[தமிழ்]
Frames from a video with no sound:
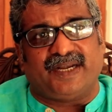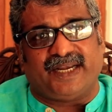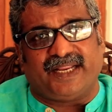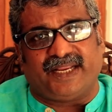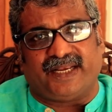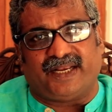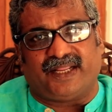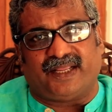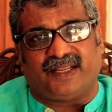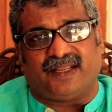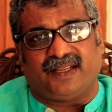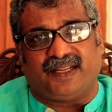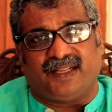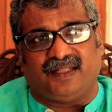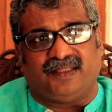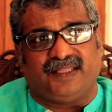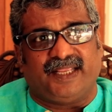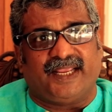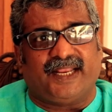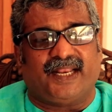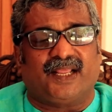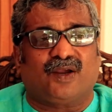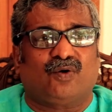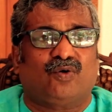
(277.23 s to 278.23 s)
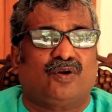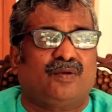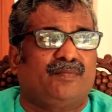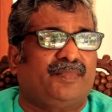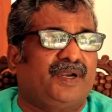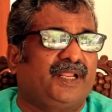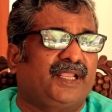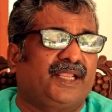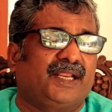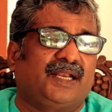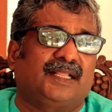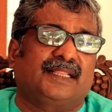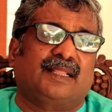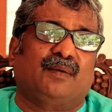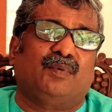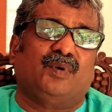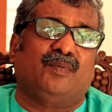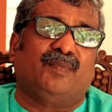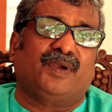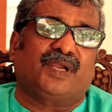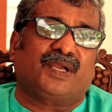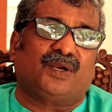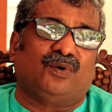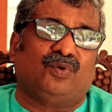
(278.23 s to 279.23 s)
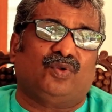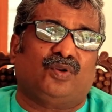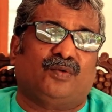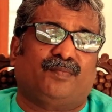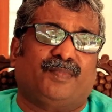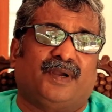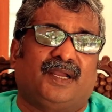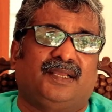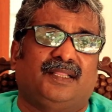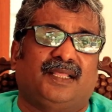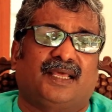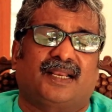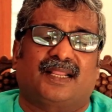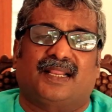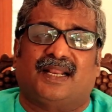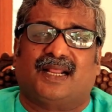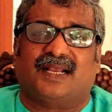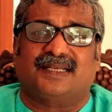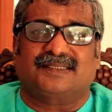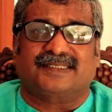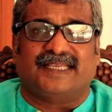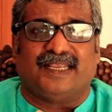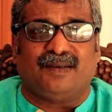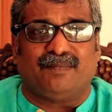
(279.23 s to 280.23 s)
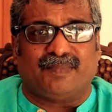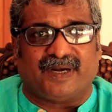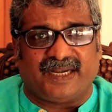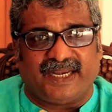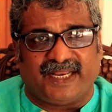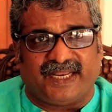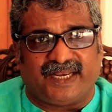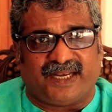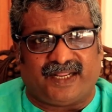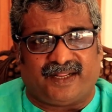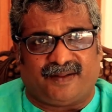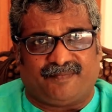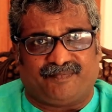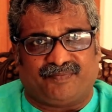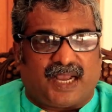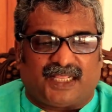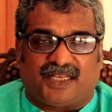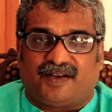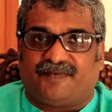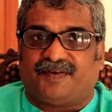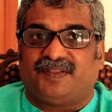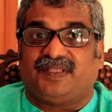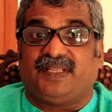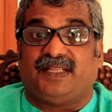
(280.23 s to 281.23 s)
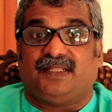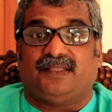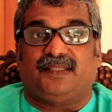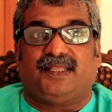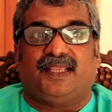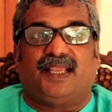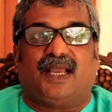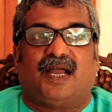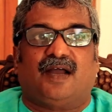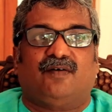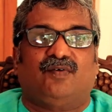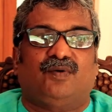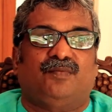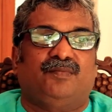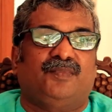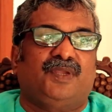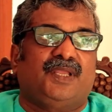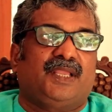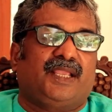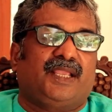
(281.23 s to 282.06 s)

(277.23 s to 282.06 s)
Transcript: இல்லை இந்திய இலங்கை உடன்படிக்கையில் தமிழ் மக்கள் ஒரு பங்குதாரராக சைன் இல்லை அதில் வந்து இந்தியாவும்